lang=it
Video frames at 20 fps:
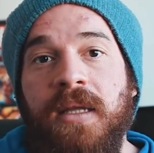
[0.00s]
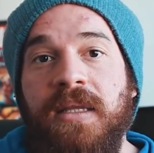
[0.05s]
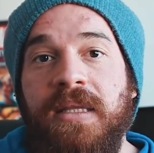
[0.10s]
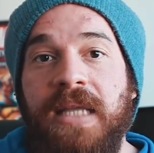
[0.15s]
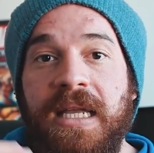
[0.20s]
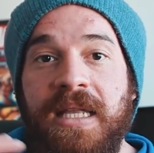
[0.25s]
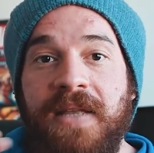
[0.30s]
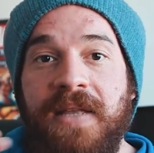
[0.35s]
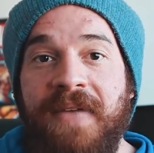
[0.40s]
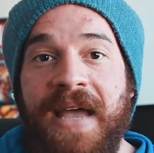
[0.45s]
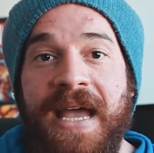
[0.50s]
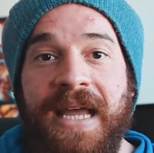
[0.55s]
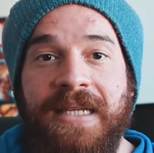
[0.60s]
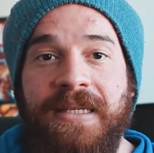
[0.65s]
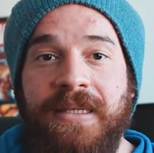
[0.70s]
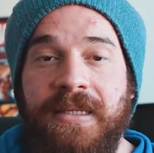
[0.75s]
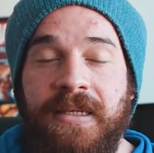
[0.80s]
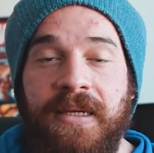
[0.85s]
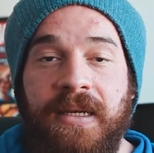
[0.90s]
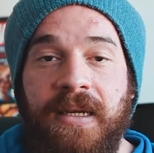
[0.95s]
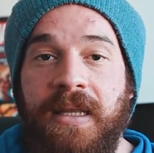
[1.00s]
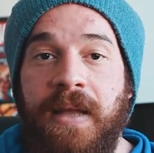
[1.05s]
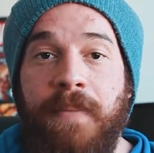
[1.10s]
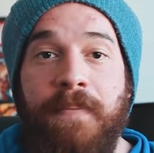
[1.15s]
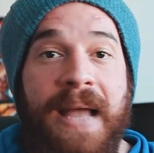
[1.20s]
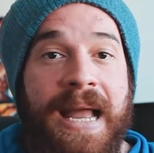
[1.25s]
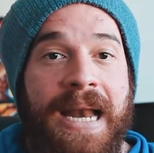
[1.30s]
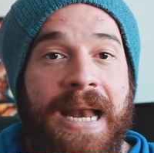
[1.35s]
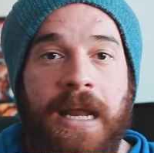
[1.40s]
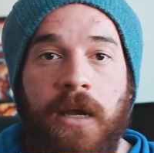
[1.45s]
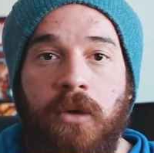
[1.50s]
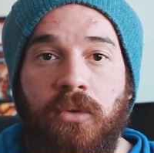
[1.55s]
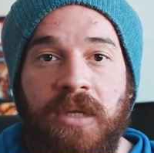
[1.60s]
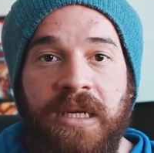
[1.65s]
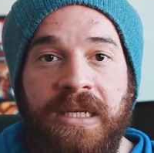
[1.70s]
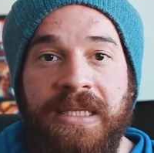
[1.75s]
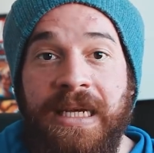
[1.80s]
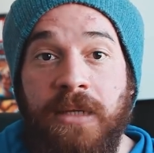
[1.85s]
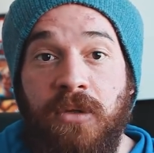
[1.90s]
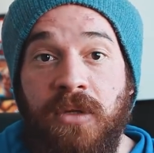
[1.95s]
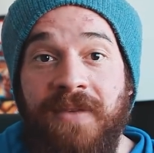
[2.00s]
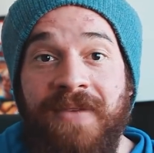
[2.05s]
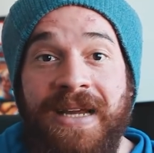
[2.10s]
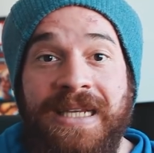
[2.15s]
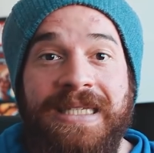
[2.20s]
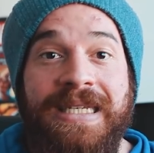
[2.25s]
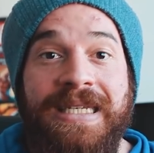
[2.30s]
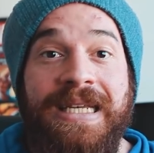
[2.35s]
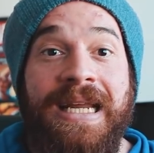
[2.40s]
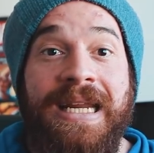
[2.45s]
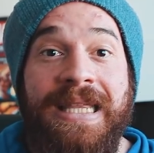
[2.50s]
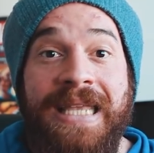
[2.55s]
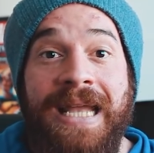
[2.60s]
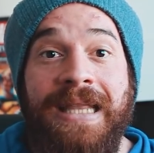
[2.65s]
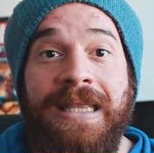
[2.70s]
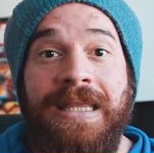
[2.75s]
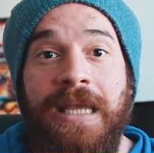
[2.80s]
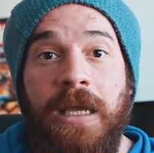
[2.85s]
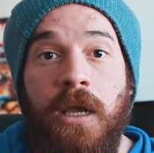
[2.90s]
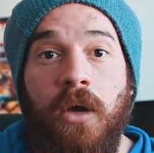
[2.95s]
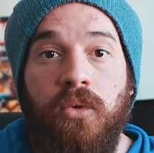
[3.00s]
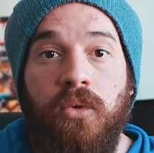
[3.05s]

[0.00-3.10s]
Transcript: dei diversi tabelle che ho utilizzato, dei diversi ingredienti che ho